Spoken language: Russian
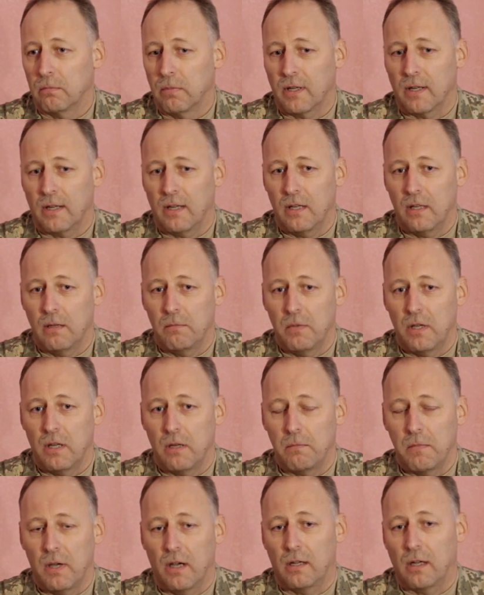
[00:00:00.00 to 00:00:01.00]
по крайній
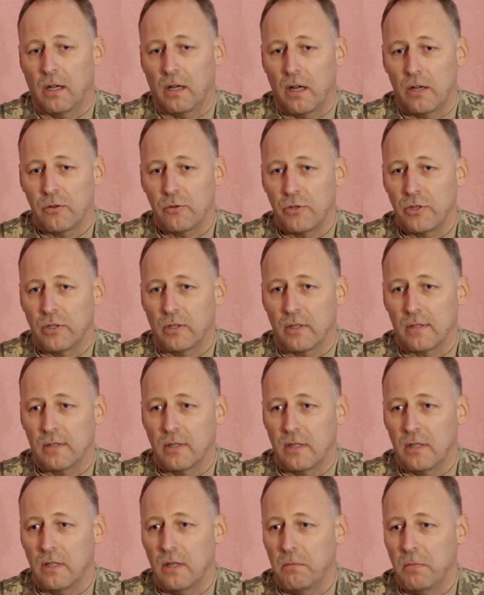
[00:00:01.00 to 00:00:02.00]
мірі, м'яко кажучи, так
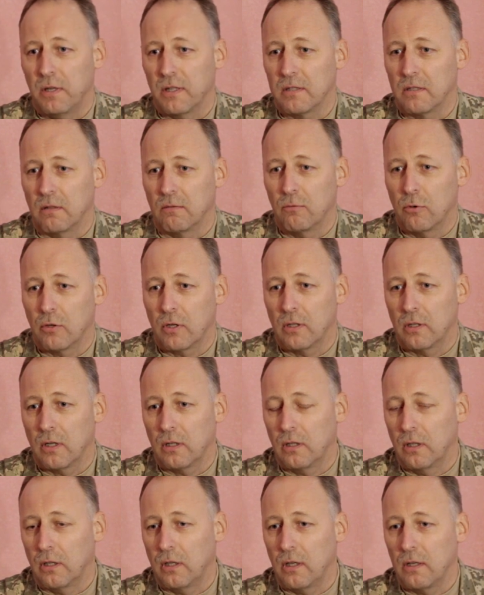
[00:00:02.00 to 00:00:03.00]
сказати, не місце в
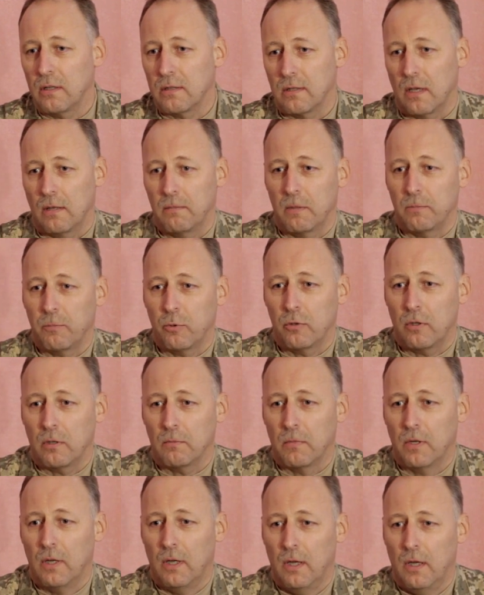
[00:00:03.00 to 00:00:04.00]
органах, які самі
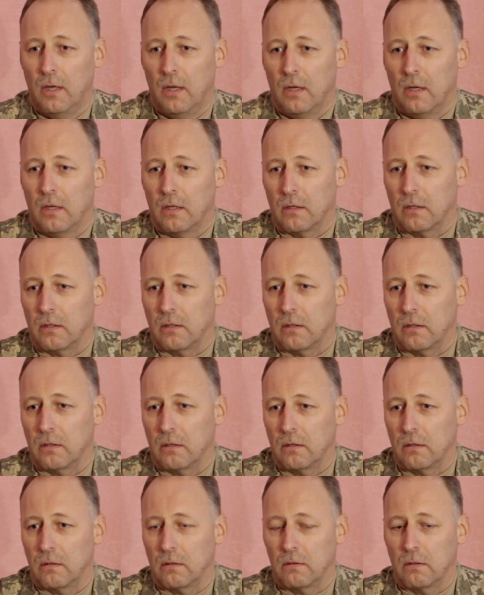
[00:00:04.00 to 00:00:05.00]
потім
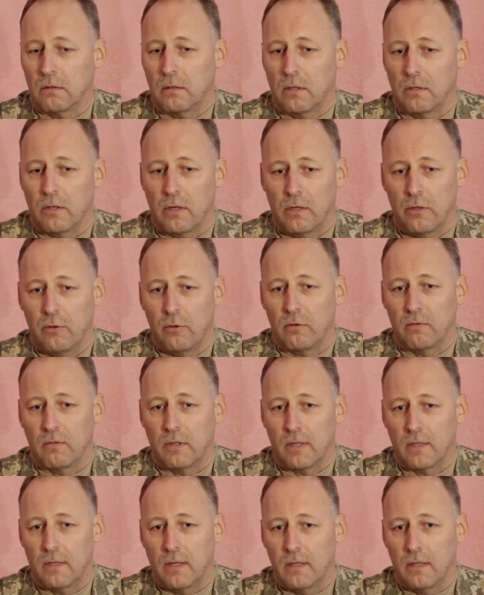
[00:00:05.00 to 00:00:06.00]
контролюють
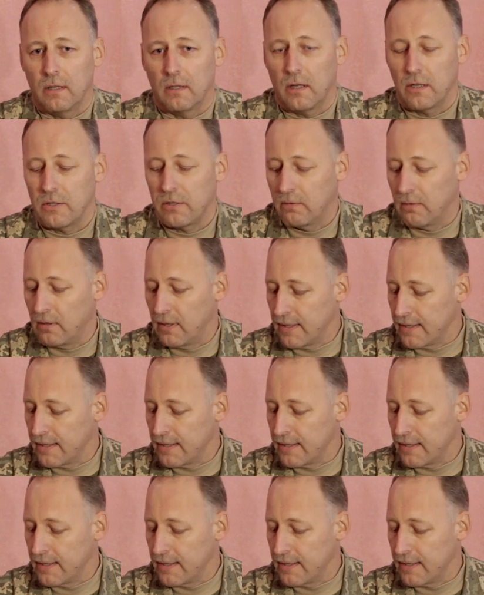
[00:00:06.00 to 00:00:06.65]
виконання нашого